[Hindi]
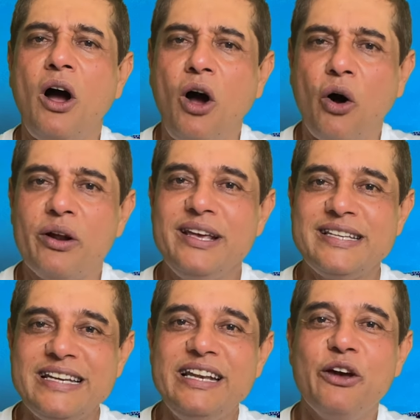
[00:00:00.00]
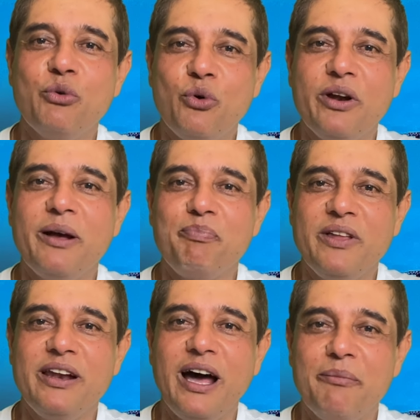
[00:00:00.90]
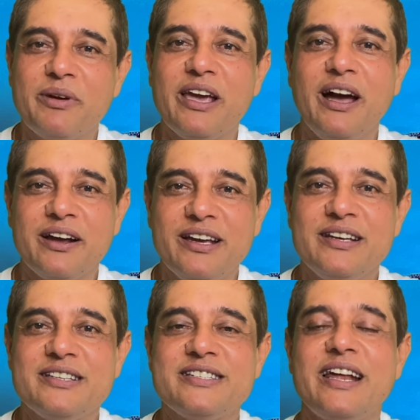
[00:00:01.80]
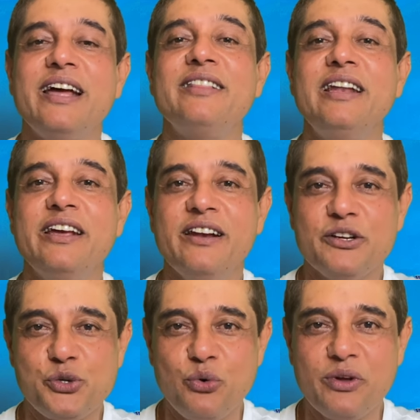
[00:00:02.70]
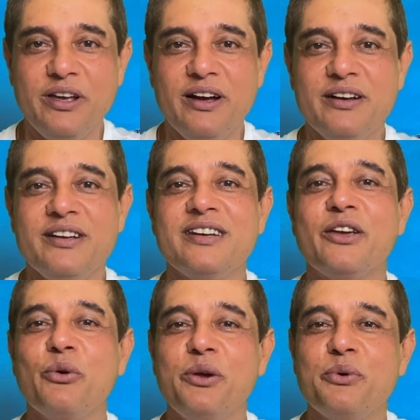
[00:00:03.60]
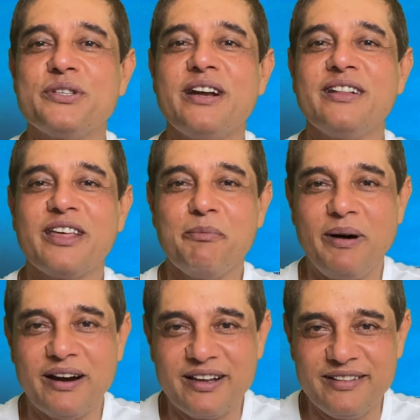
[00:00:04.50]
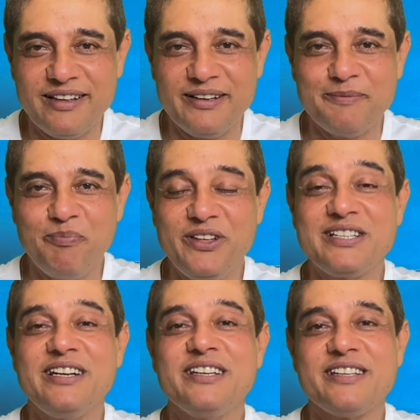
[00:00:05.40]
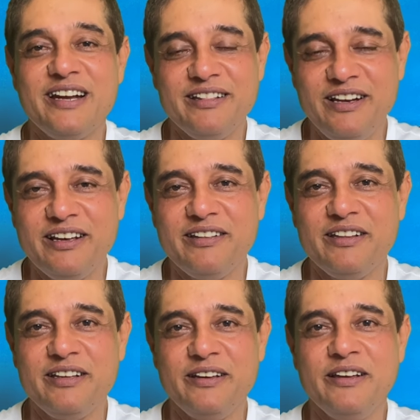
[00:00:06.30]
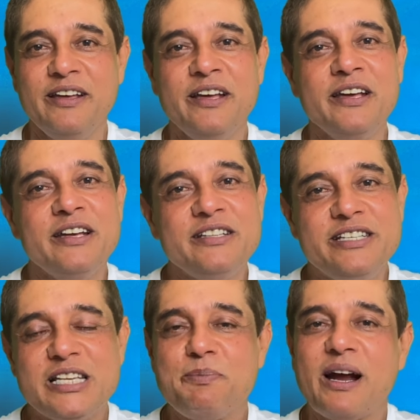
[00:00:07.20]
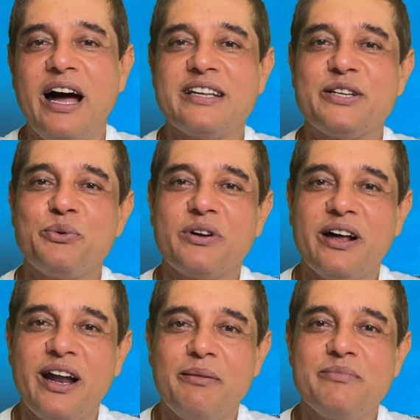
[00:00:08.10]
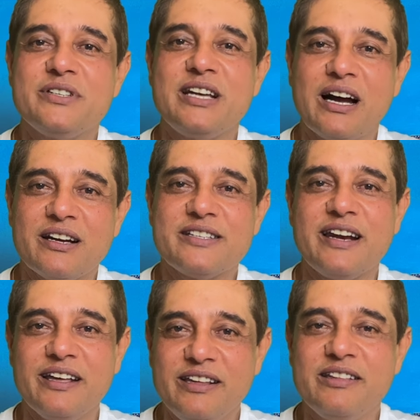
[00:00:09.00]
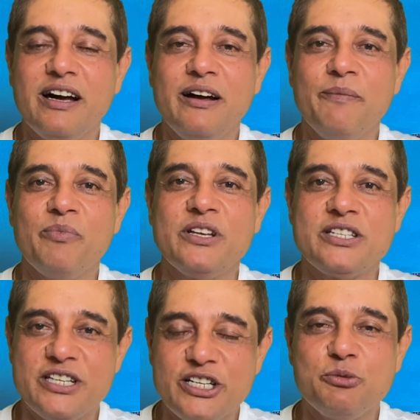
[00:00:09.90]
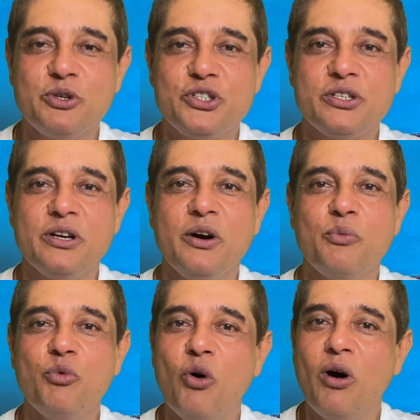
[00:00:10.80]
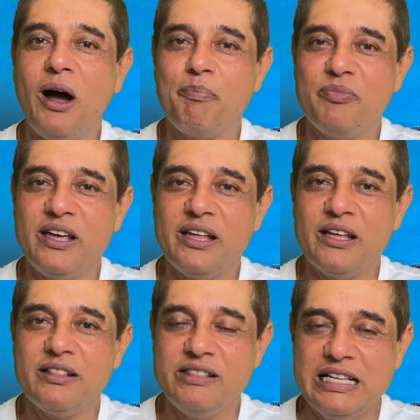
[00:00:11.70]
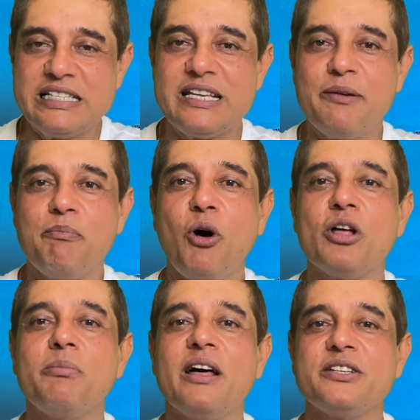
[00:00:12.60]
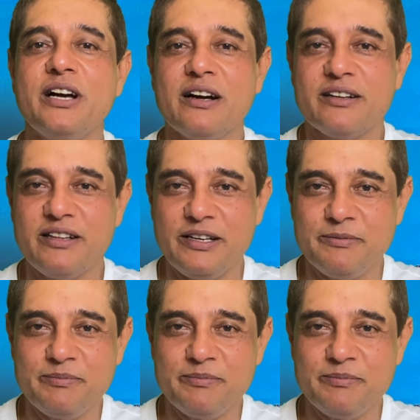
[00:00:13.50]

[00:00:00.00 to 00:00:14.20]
और इसीलिए उन्होंने अपने नाम के आगे सरहदी लिखना शुरू किया क्योंकि वो सरहद के पार के थे इसलिए सरहदी लिखते थे जिस प्रकार से उनका नाम सागर सरहदी था सचमुच वो अपने दिल से बहुत बड़ा सागर थे